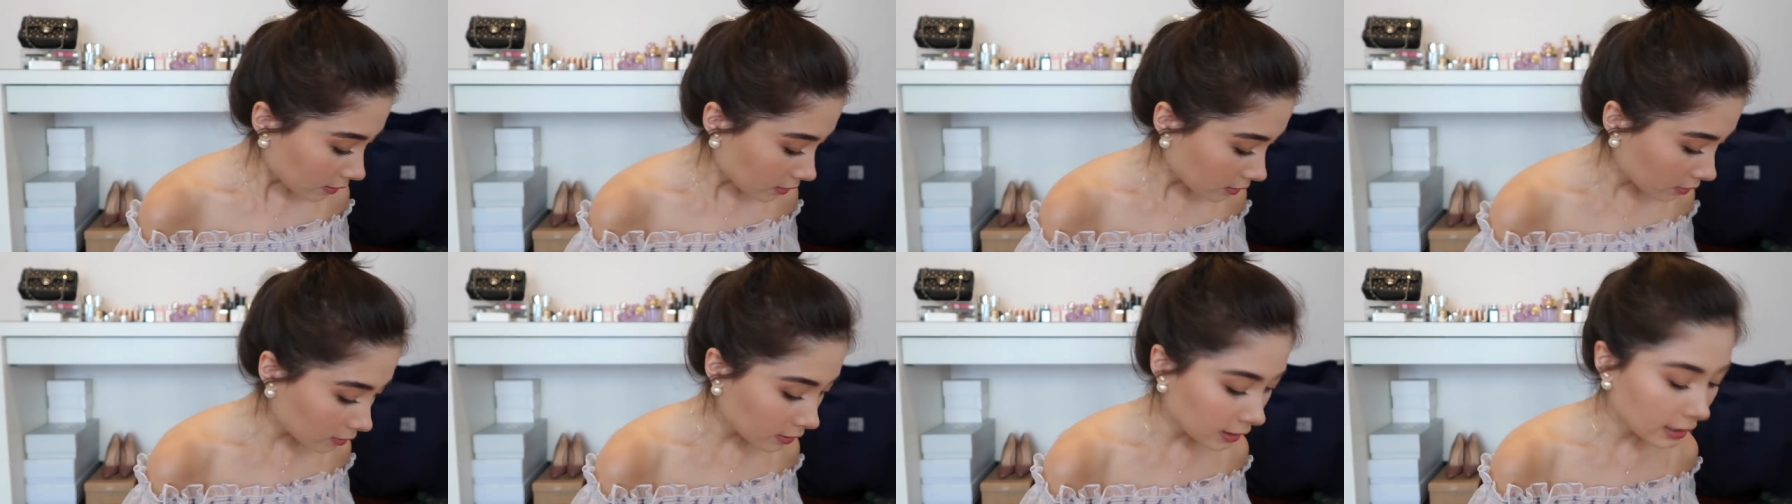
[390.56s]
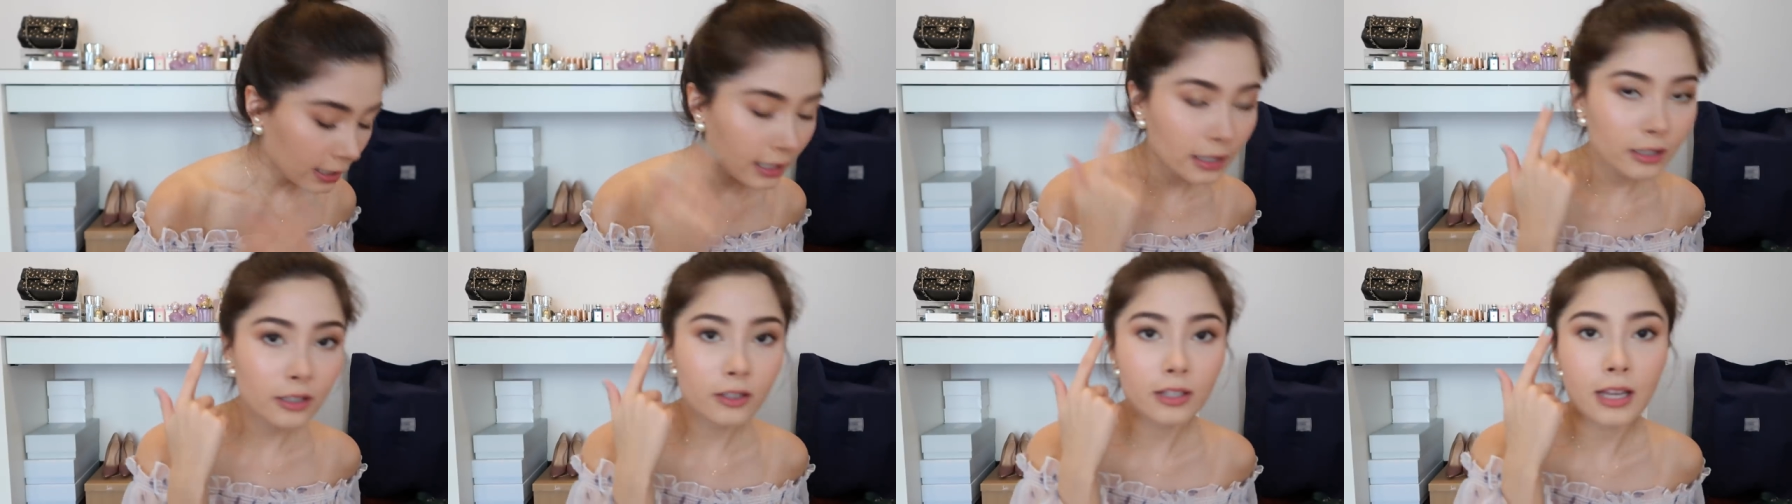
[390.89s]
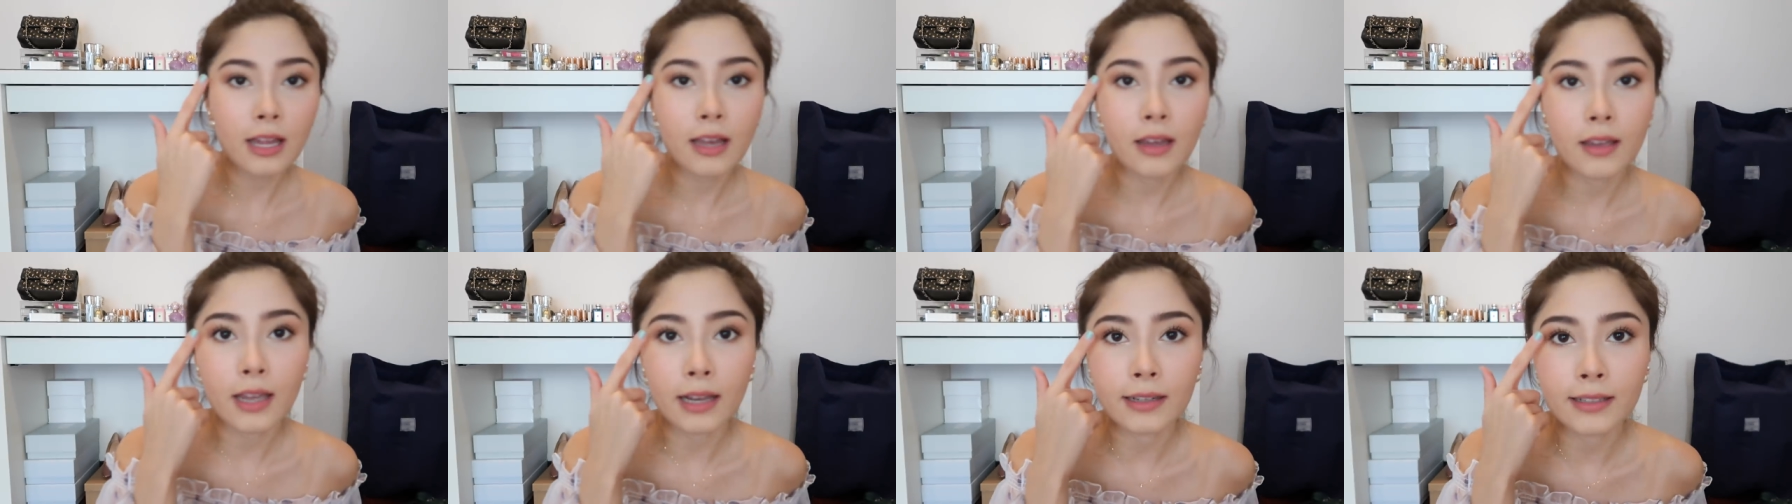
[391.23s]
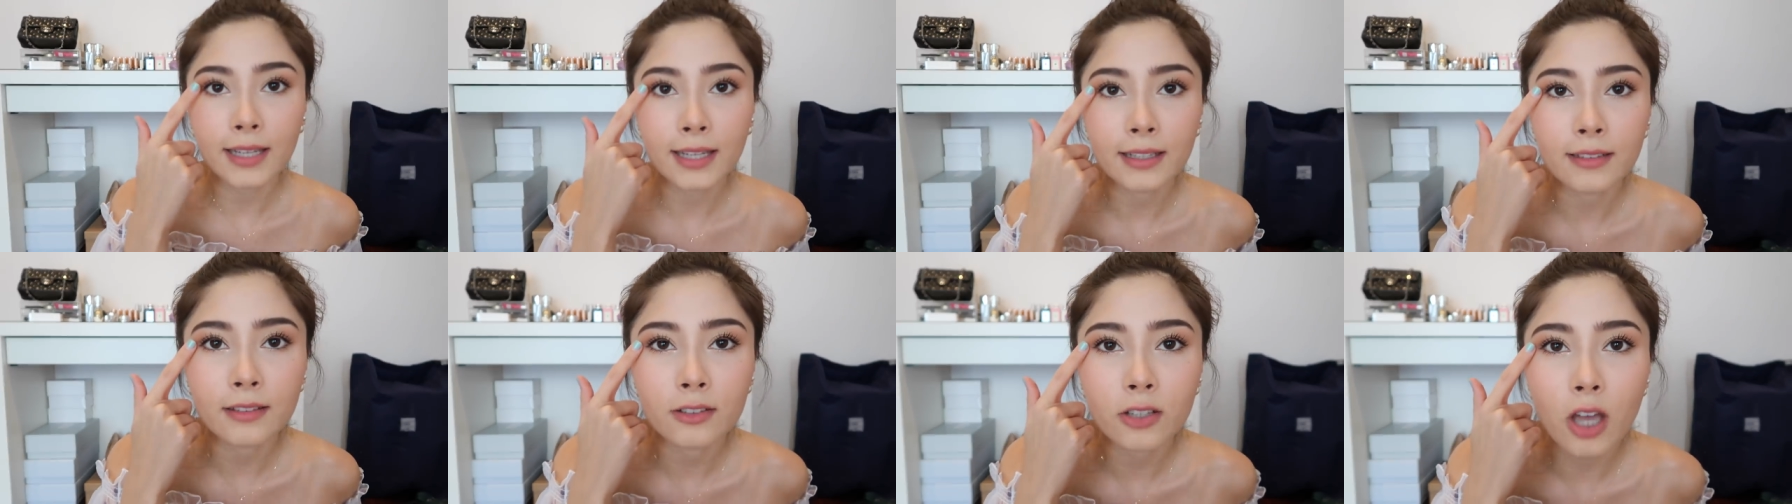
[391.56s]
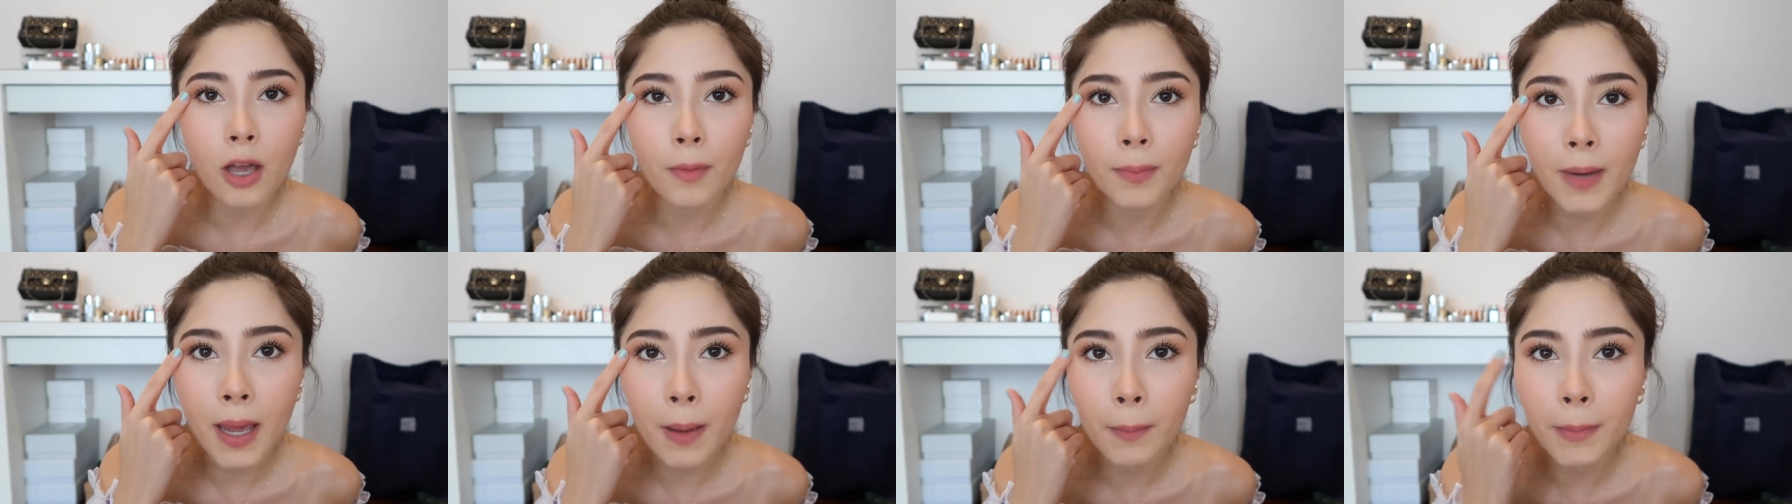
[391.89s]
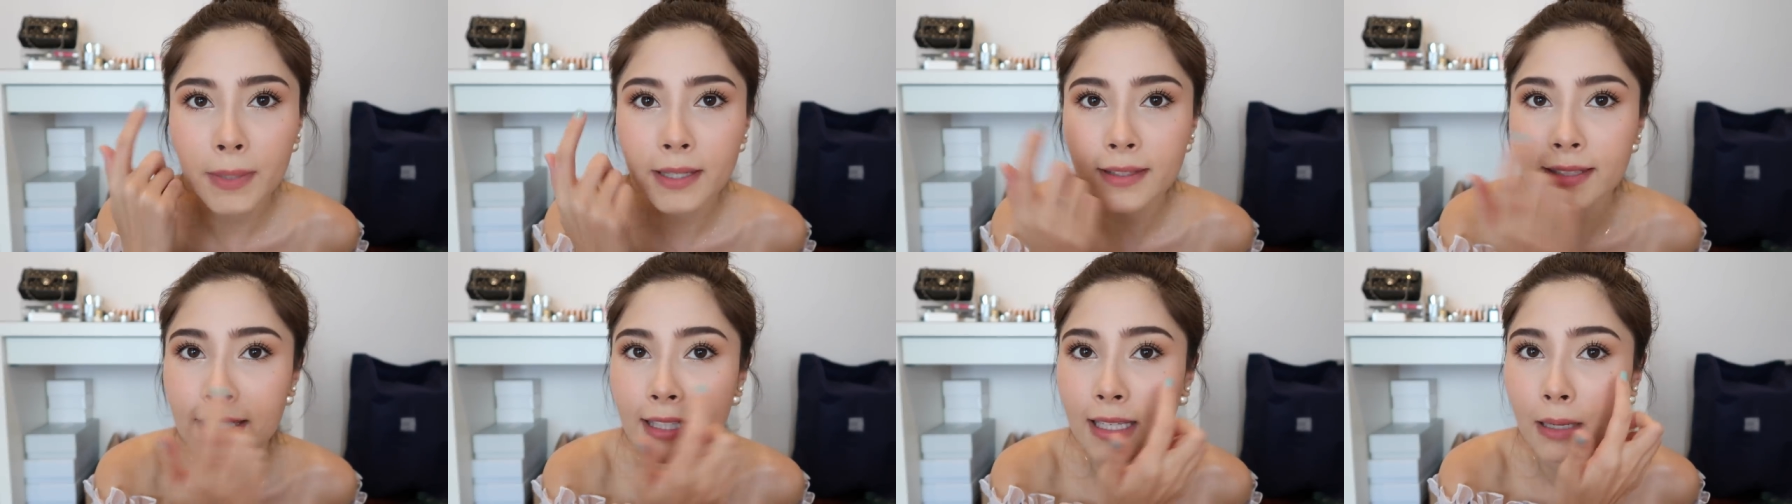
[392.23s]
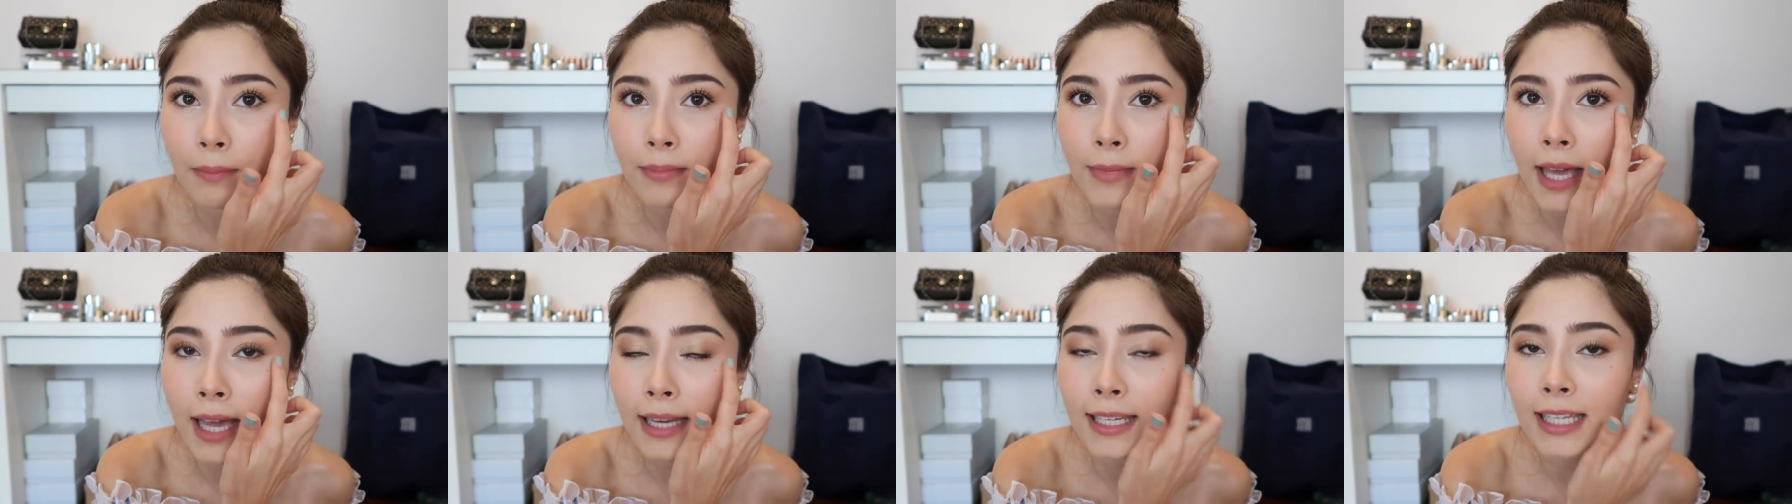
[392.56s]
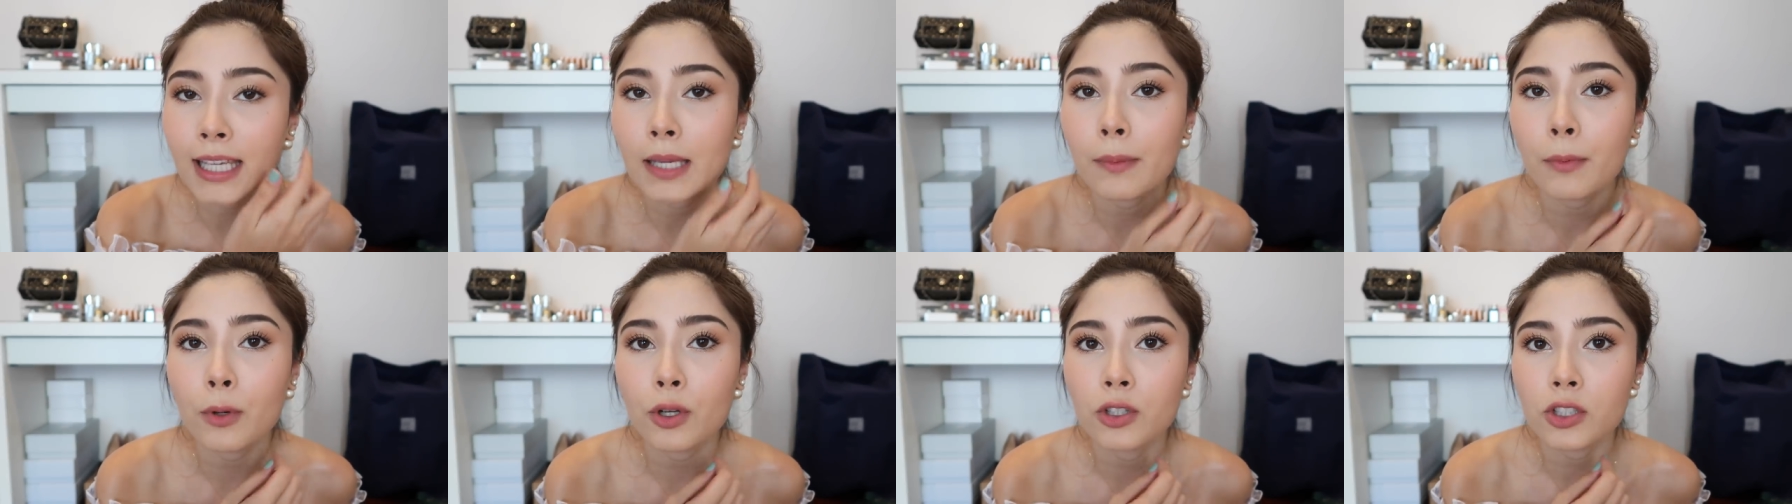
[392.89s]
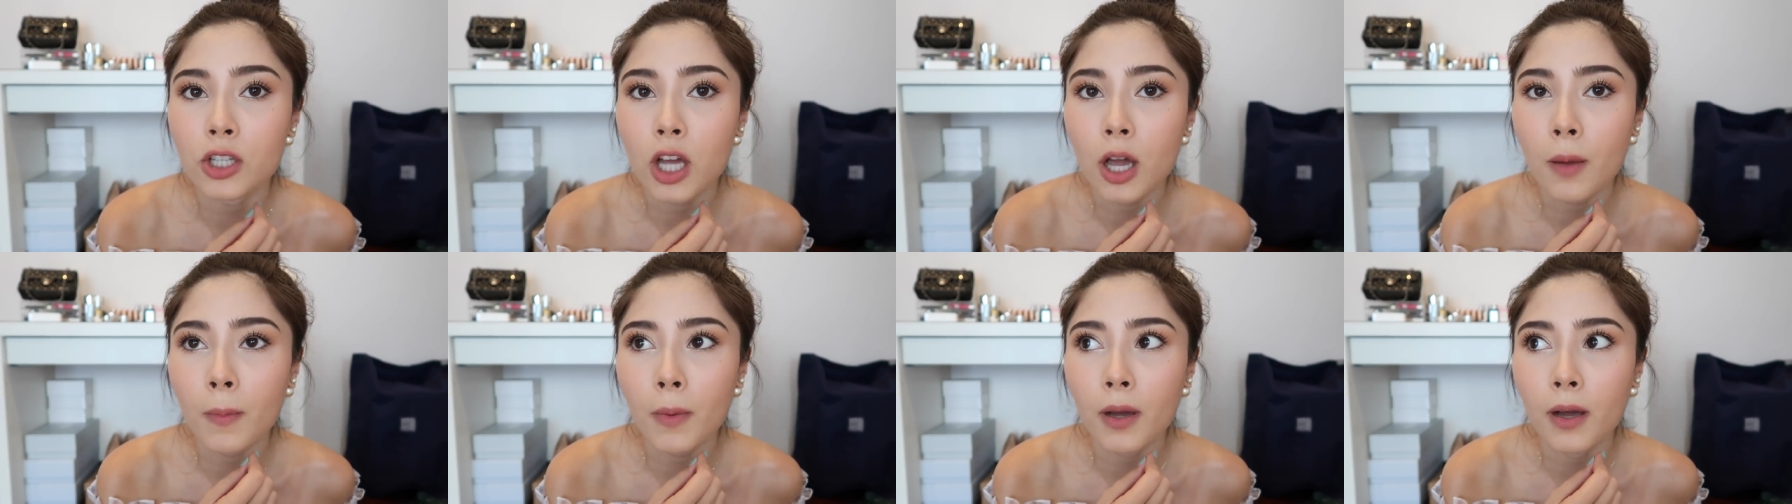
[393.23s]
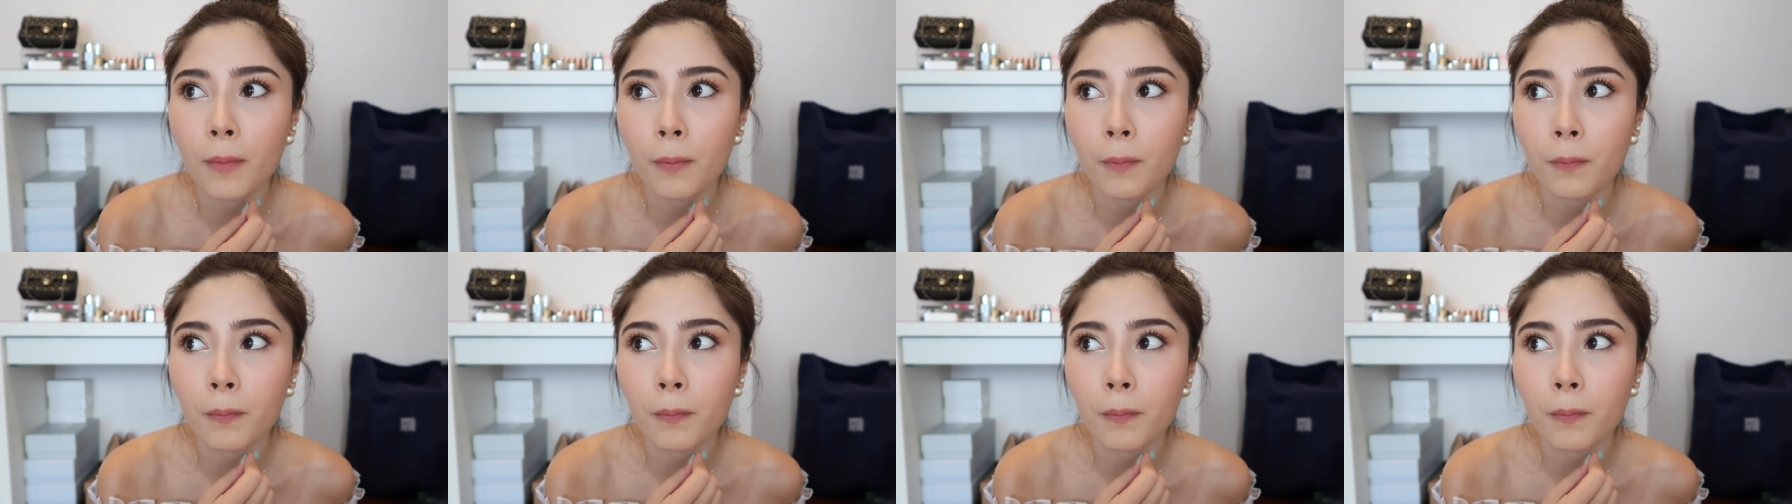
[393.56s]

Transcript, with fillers: ซึ่งนิกกี้อย่างที่เห็นจะชอบทำเป็นสีน้ำตาลนิกกี้คนชอบ